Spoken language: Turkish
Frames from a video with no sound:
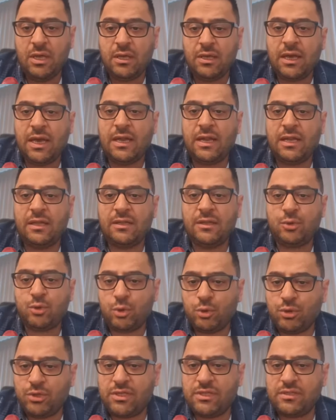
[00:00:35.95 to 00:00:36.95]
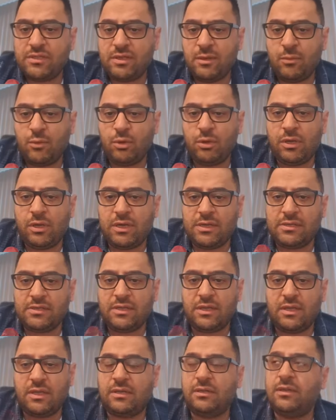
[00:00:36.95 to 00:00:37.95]
genelde çocuk istemi olan
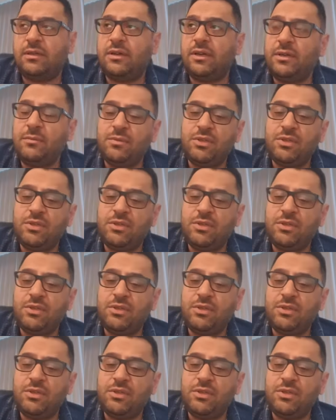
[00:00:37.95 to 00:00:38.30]
hastalarda rahim